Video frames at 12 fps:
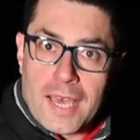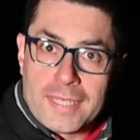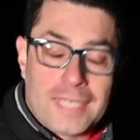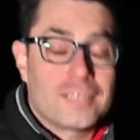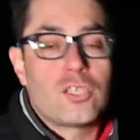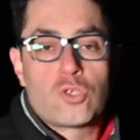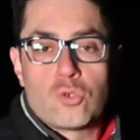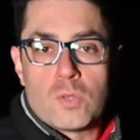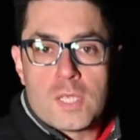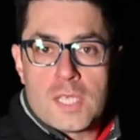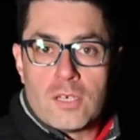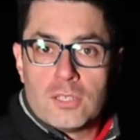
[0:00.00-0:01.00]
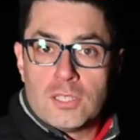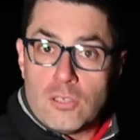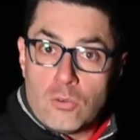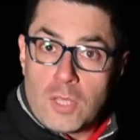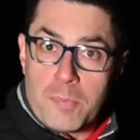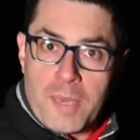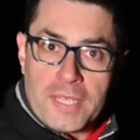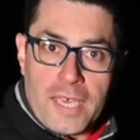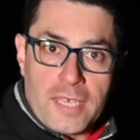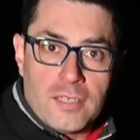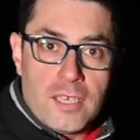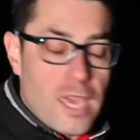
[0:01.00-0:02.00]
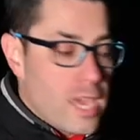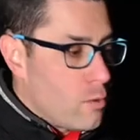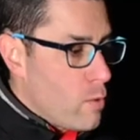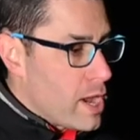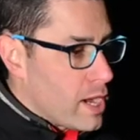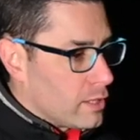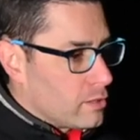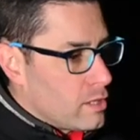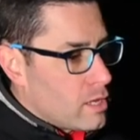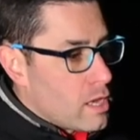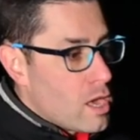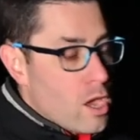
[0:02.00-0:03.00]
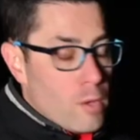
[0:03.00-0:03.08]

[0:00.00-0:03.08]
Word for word: ad alta risoluzione di lune e pianeti è quella di